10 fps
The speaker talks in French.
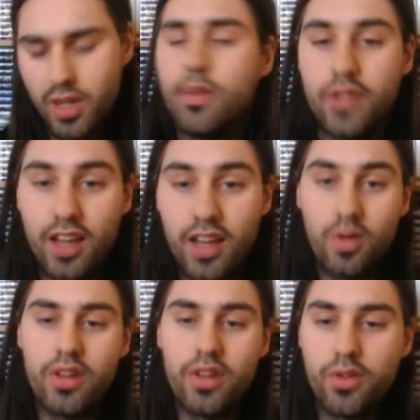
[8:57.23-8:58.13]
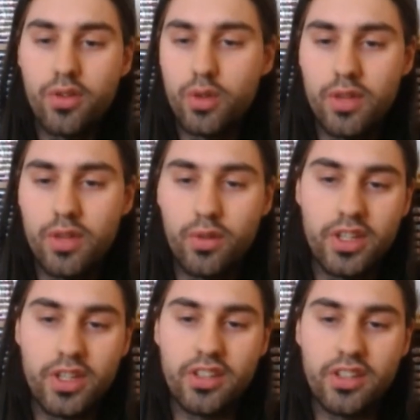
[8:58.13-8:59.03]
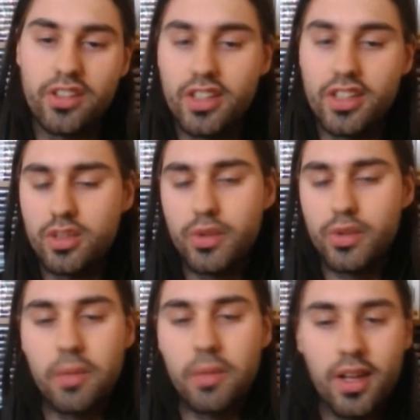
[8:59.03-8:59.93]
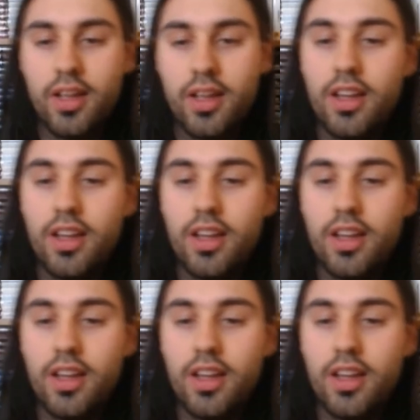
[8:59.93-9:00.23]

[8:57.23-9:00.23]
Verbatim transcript: Vous allez avoir des photos qui vont venir s'insérer juste après.